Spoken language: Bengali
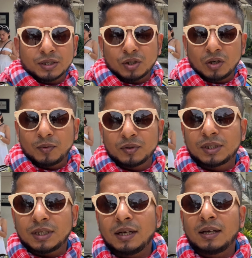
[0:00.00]
স্টেশনের
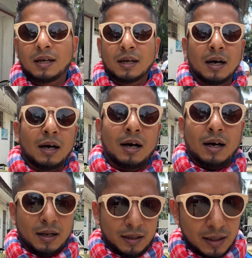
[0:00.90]
অপোজিটে
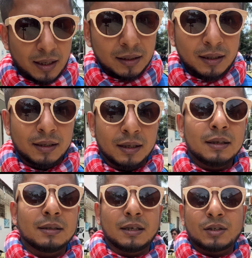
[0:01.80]
আর এখান থেকে
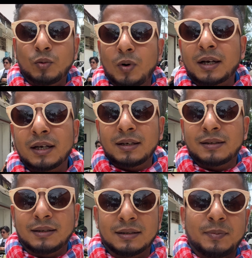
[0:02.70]
জাস্ট ওয়াকিং
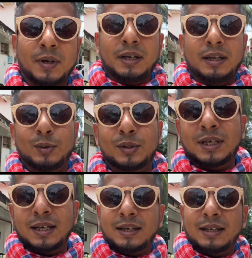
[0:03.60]
ডিস্টেন্স মানে
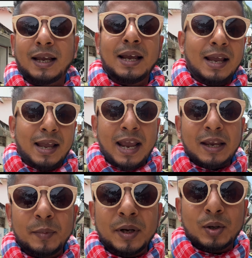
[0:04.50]
হচ্ছে কি এক
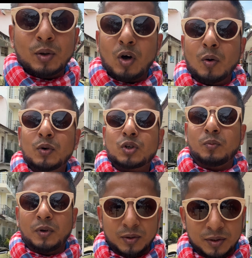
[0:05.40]
মিনিটের অল্প
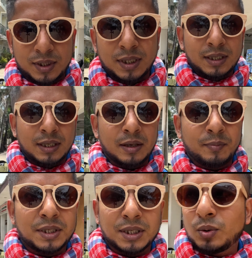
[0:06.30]
সময় হচ্ছে এই বিচের